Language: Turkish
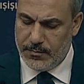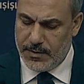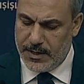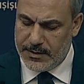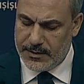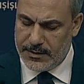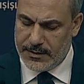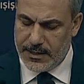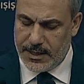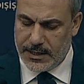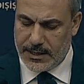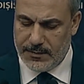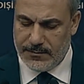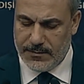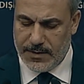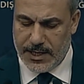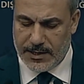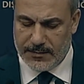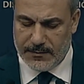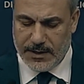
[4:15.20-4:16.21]
bazı
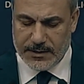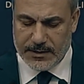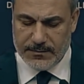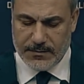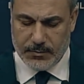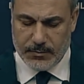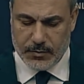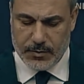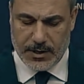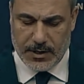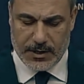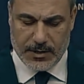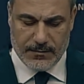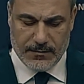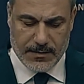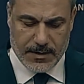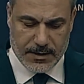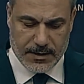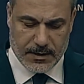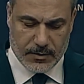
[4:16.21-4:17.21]
teklifler var ve bu
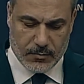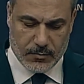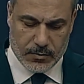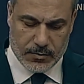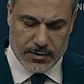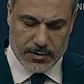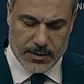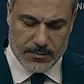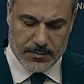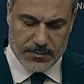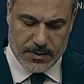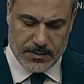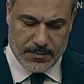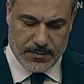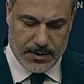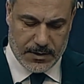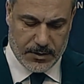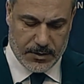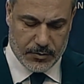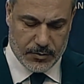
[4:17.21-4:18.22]
teklifleri de dostlarımızla
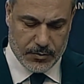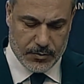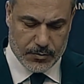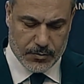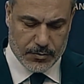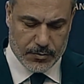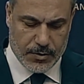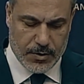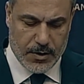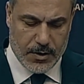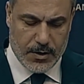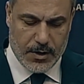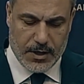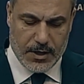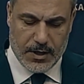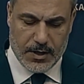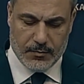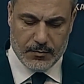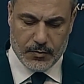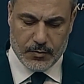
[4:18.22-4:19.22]
paylaşıyoruz.
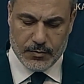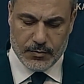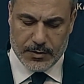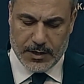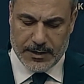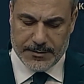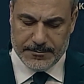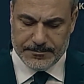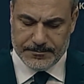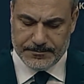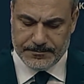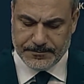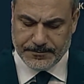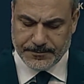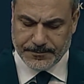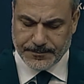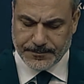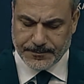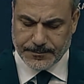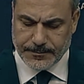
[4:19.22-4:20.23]
Ee, bunun da
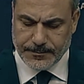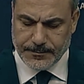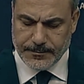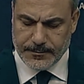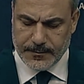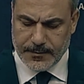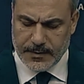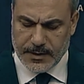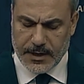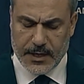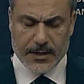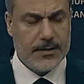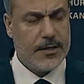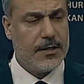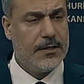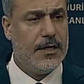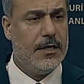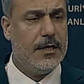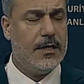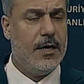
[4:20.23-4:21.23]

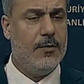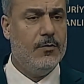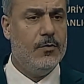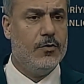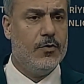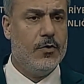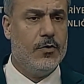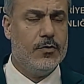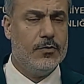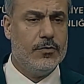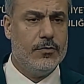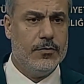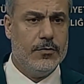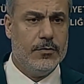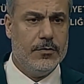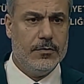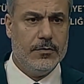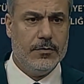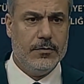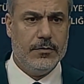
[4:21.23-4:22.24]
gerçekten kabul gördüğünü
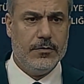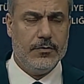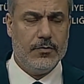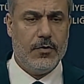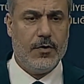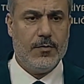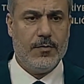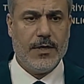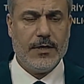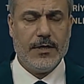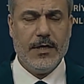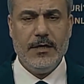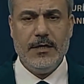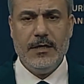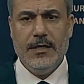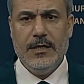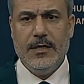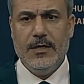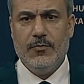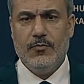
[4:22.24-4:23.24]
e, görmekten
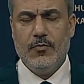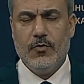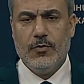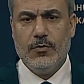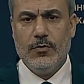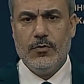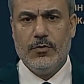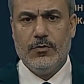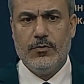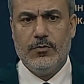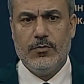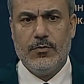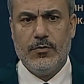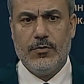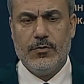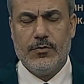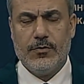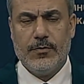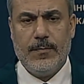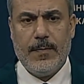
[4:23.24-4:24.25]
mutluluk
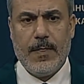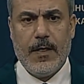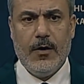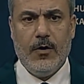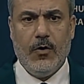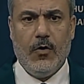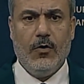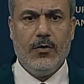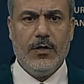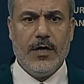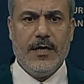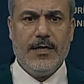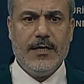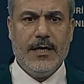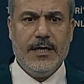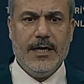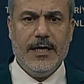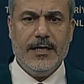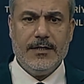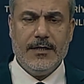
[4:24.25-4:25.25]
duyuyoruz. Onlar
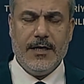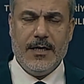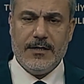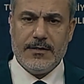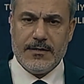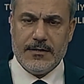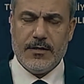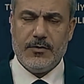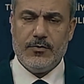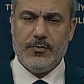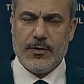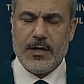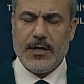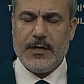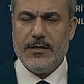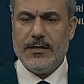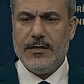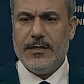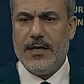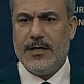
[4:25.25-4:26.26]
neler? Aslında
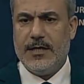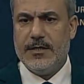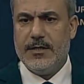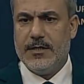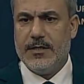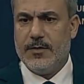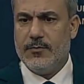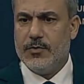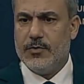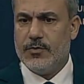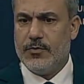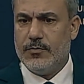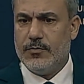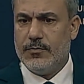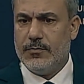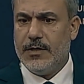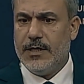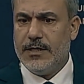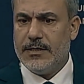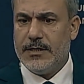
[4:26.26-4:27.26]
sürekli dillendirdiğimiz
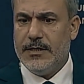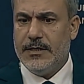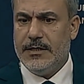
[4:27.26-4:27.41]
konular.